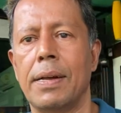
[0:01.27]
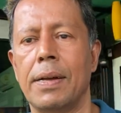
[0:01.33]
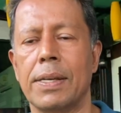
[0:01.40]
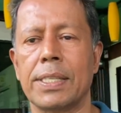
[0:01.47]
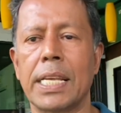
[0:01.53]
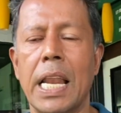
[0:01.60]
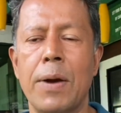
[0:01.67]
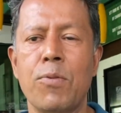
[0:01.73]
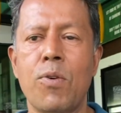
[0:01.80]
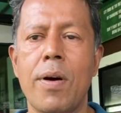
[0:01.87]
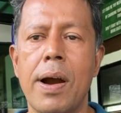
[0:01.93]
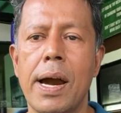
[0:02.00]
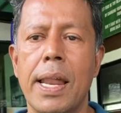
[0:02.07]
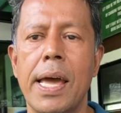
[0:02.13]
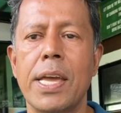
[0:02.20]
আসসালামু
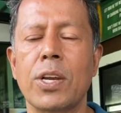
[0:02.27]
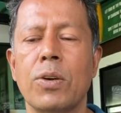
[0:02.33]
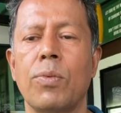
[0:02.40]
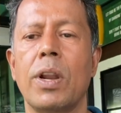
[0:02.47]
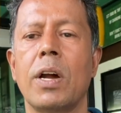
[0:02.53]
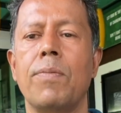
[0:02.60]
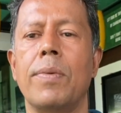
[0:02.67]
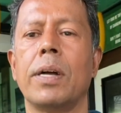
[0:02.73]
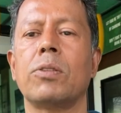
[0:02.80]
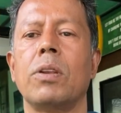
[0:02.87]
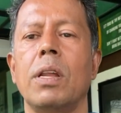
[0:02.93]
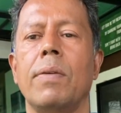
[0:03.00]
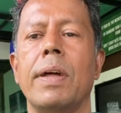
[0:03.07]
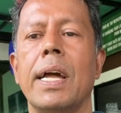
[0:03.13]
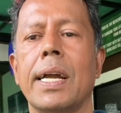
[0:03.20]
আলাইকুম
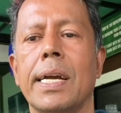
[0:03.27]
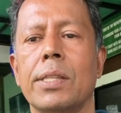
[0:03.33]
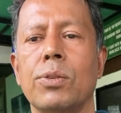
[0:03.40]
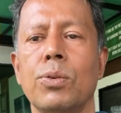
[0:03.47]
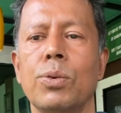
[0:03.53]
রহমতুল্লাহ বারাকাত